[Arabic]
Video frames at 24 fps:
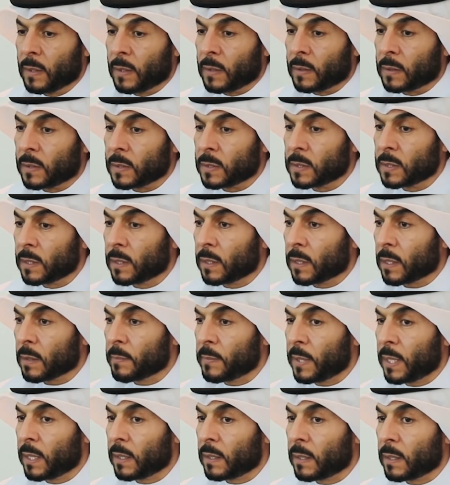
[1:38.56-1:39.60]
والتجار
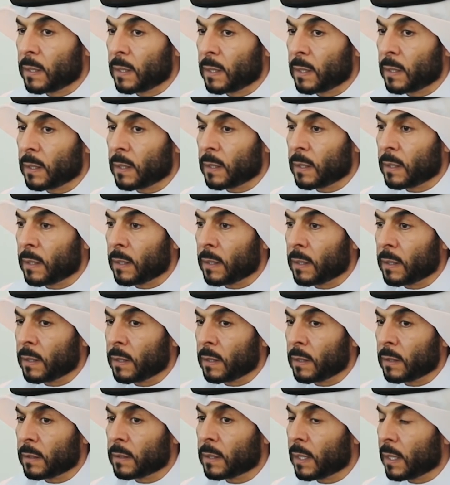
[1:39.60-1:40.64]
بحيث انه
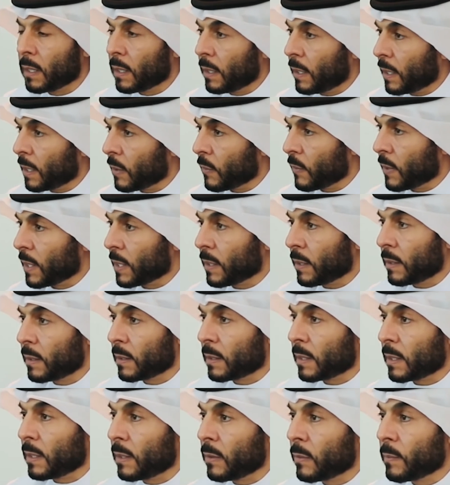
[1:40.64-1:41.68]
تلاحق
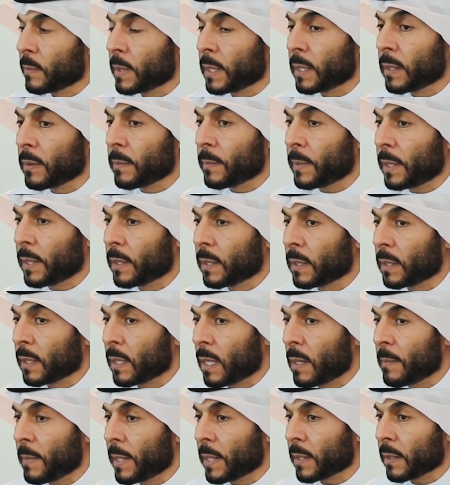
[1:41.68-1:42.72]
وضعك اليوم اليوم احنا
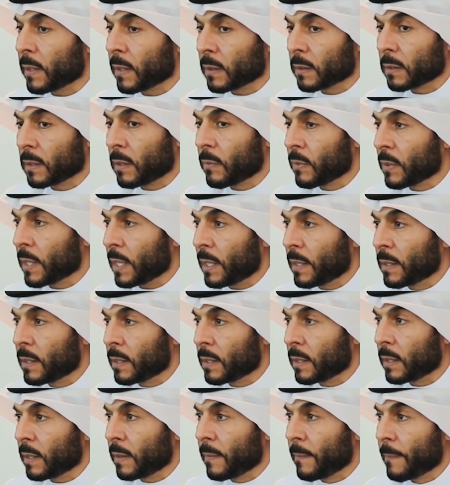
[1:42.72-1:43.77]
نتكلم عن خطه
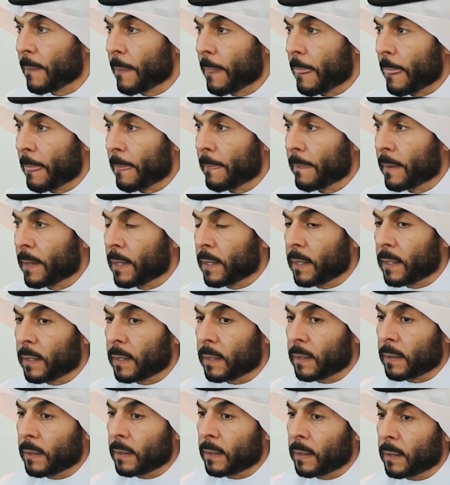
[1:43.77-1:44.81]
وضعناها
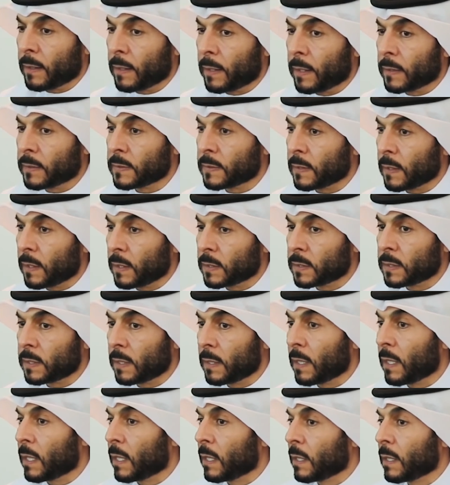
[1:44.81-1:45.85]
آه،
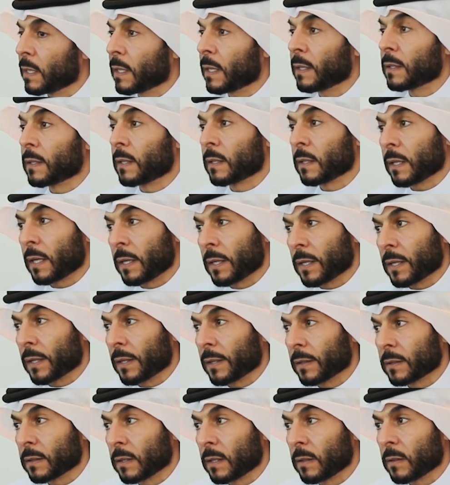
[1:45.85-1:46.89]
السنه هذه راح تتغير
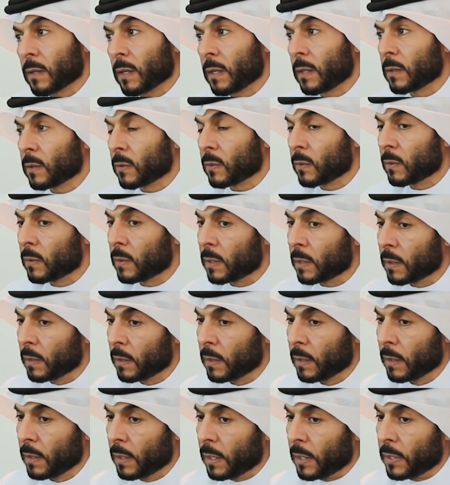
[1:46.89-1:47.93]
الخطه راح تكون
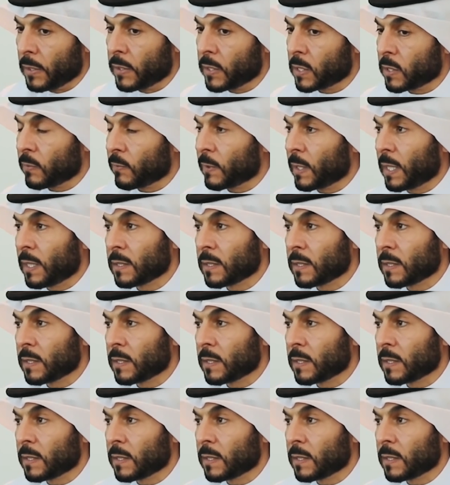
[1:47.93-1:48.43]
ندش في